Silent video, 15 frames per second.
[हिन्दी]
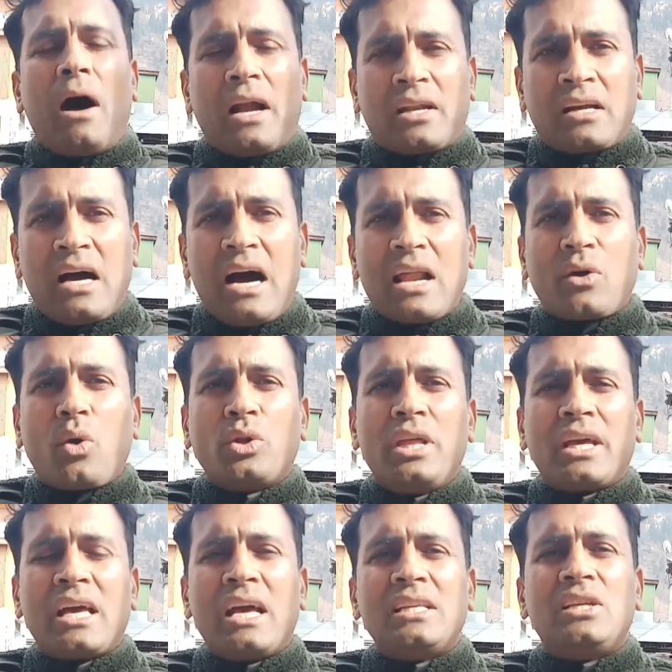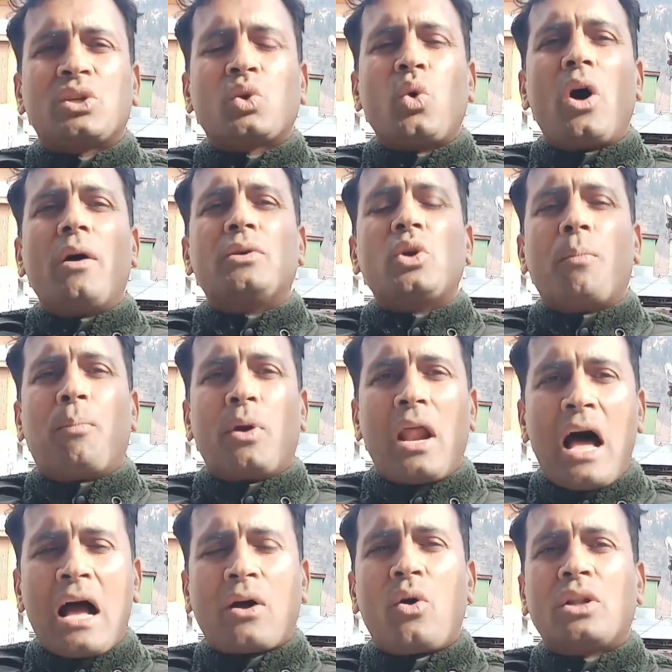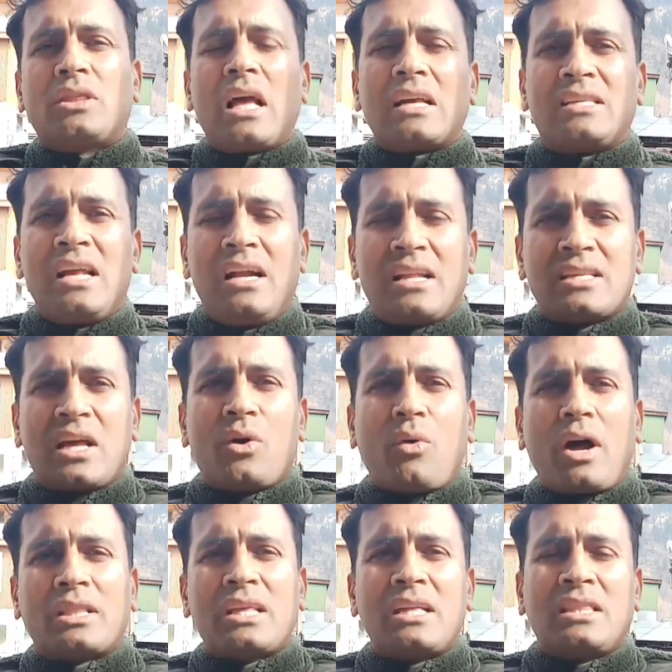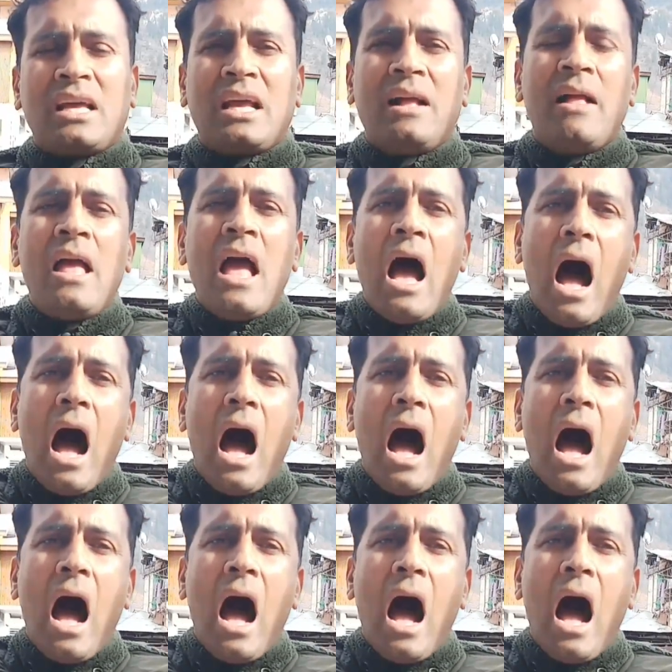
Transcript: अटखार को देखे जिसको जो ब्लॉक को तहसील डिजर्व करते थे